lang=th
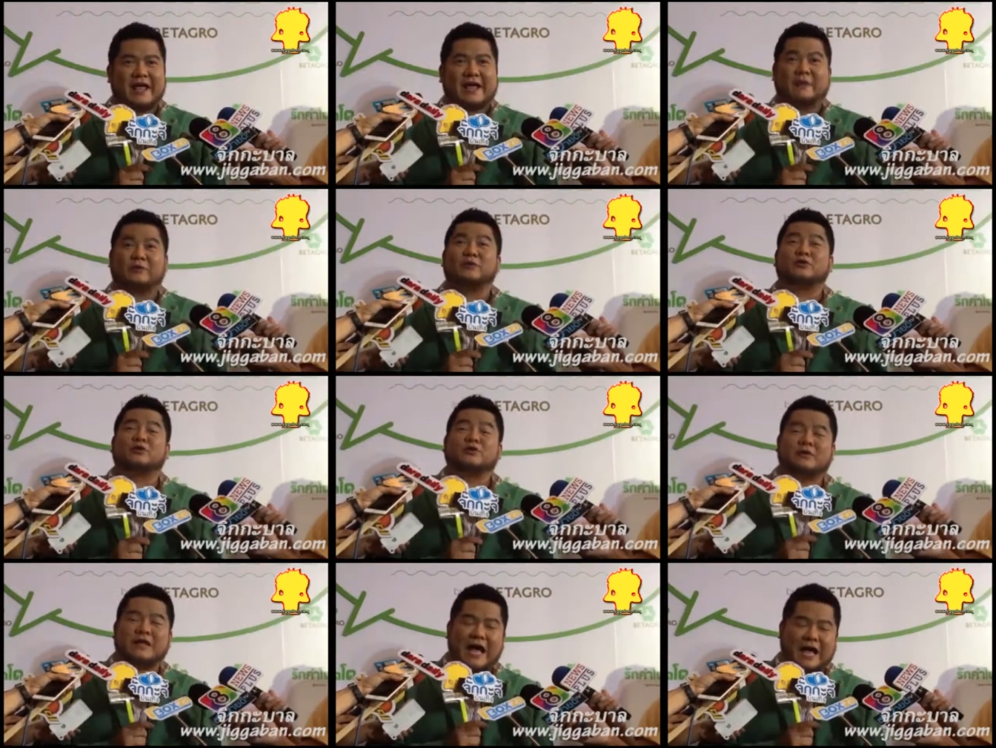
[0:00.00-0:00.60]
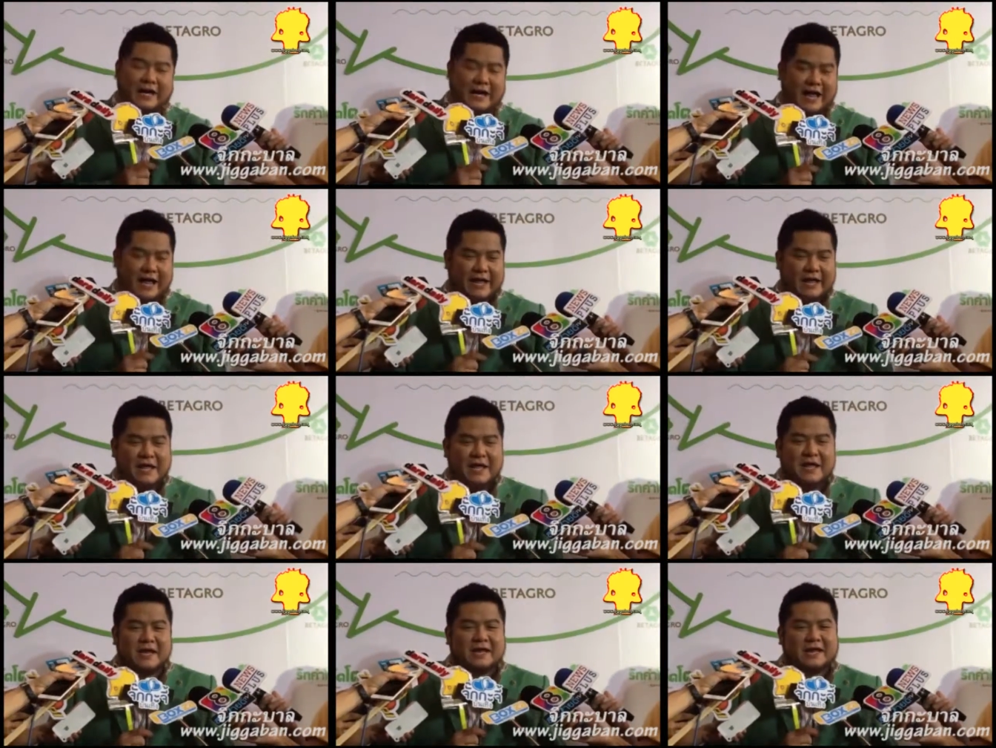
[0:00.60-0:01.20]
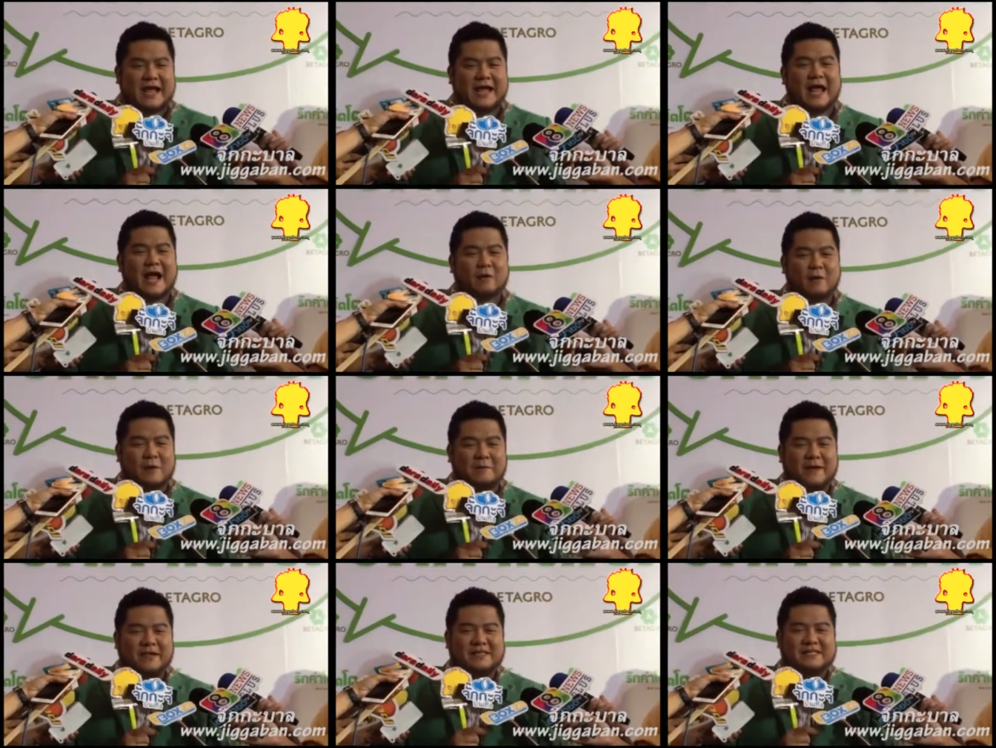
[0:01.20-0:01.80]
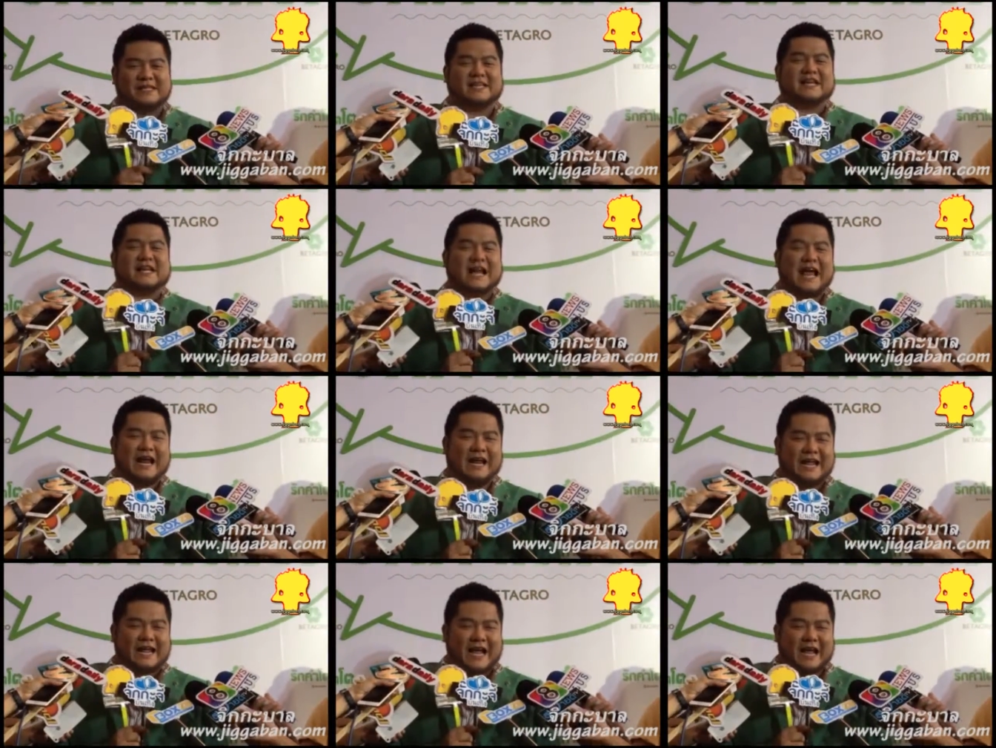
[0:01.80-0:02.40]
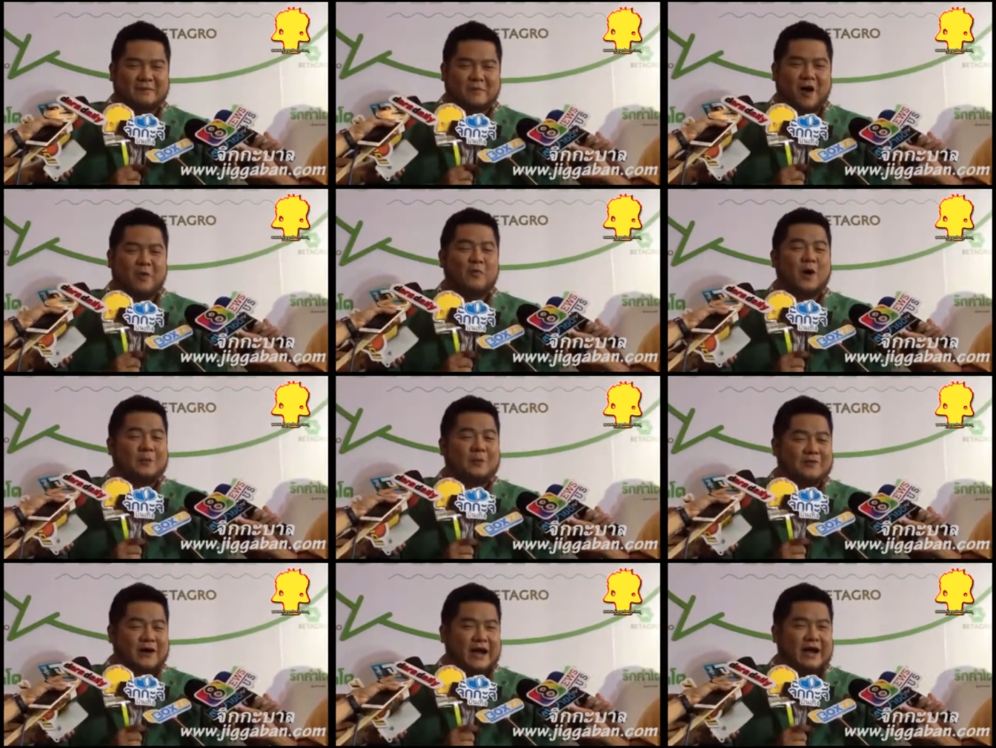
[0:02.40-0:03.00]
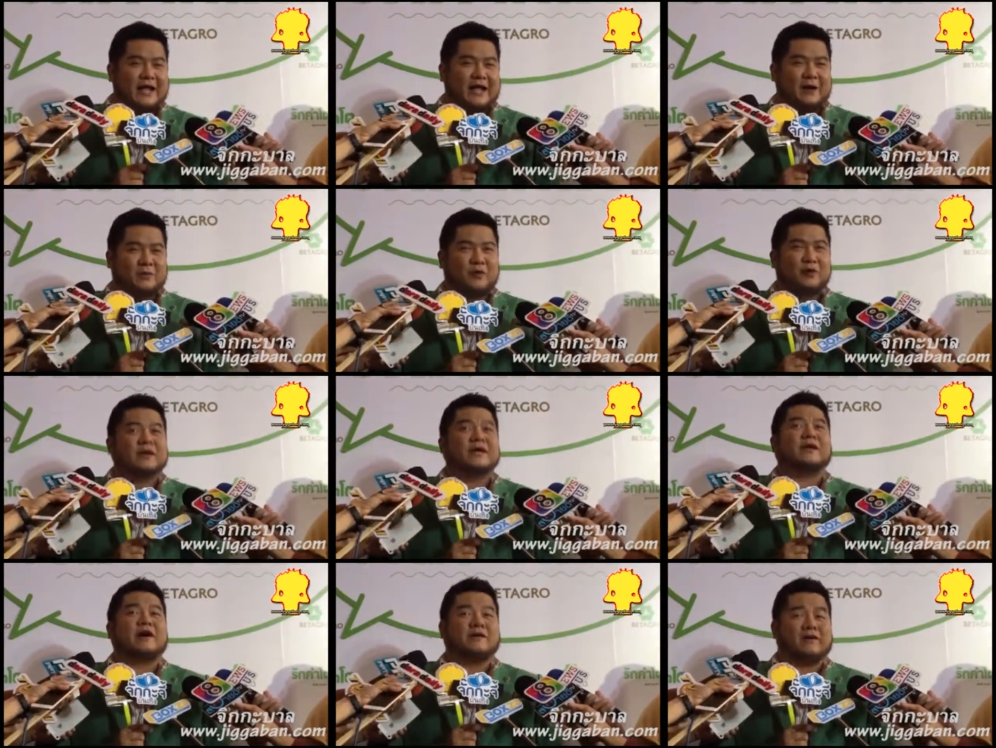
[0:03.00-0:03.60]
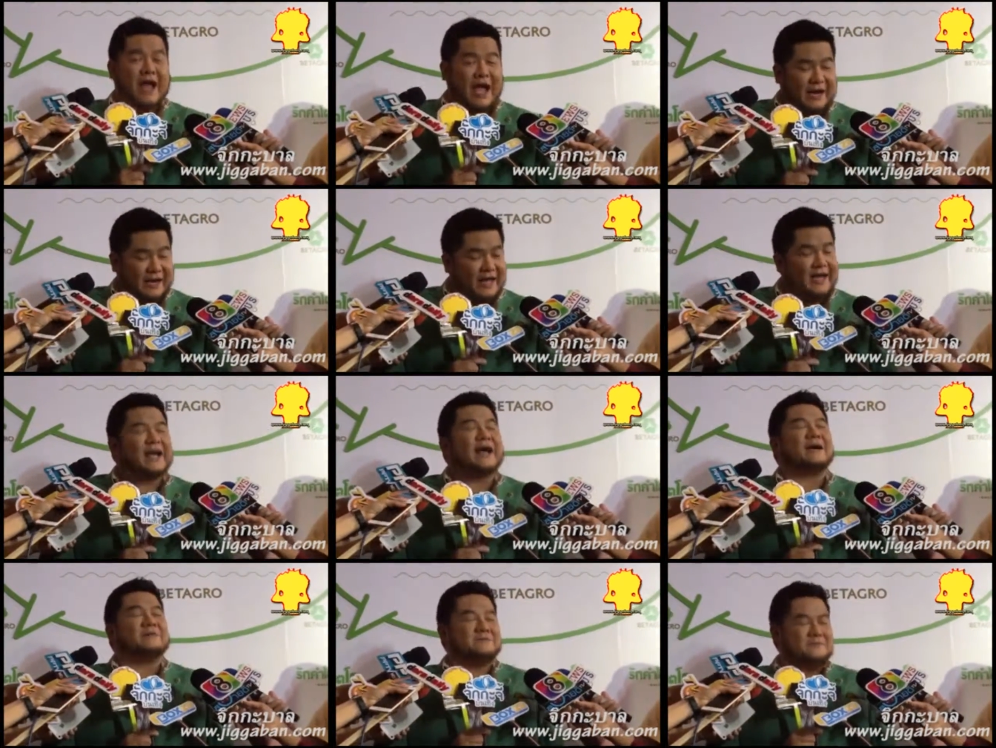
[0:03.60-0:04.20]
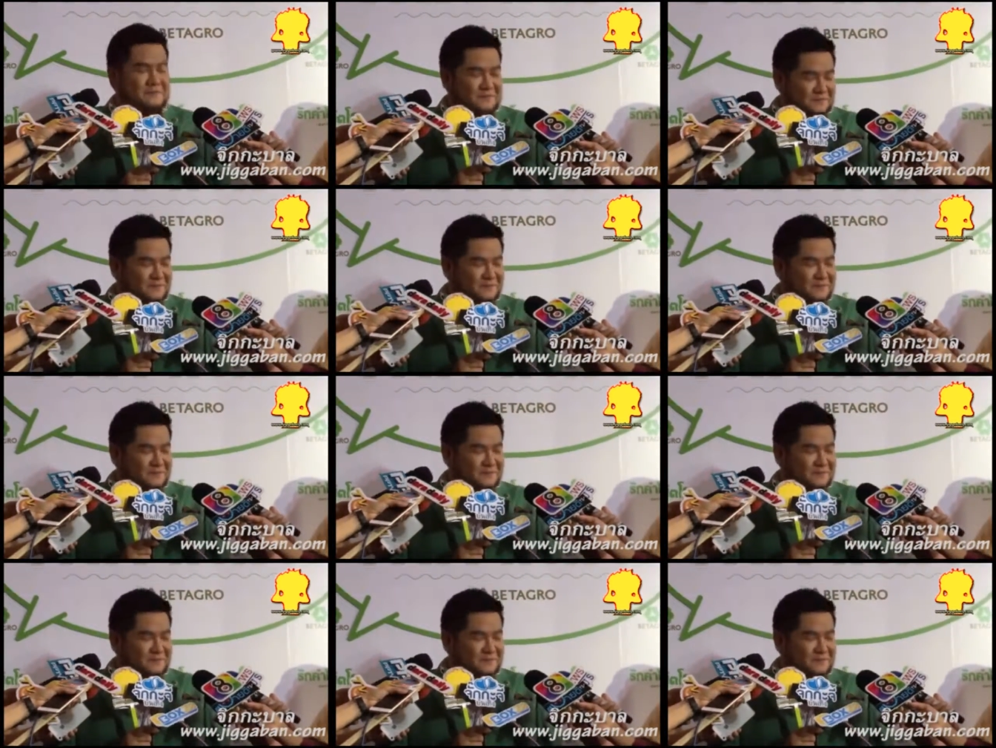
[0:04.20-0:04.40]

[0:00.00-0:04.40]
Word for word: ให้กับทุก ๆ ท่านได้ได้เอาไว้เป็นสื่อกลางในการมอบความรักให้กับคนที่เรารักนะครับ